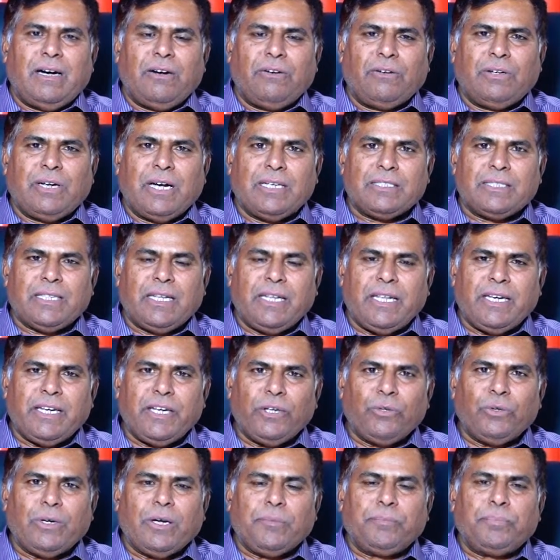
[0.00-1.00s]

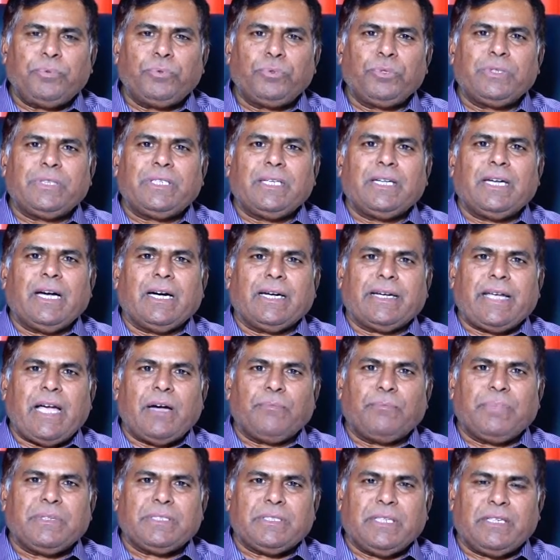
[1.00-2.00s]
అవకాశాలన్నీ కూడా పూర్తిగా
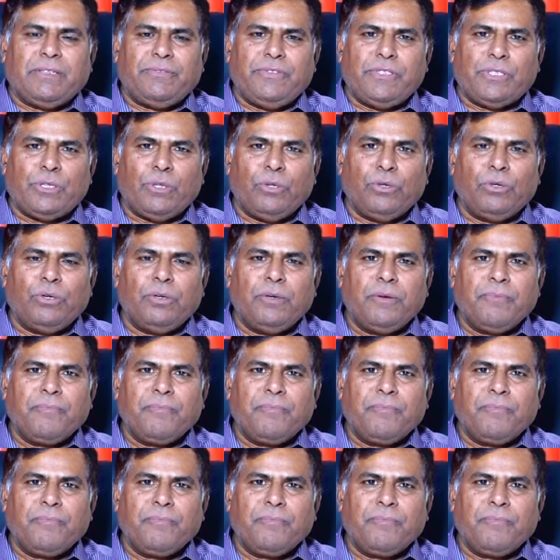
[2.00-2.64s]
క్యాంపస్ సర్వీస్లో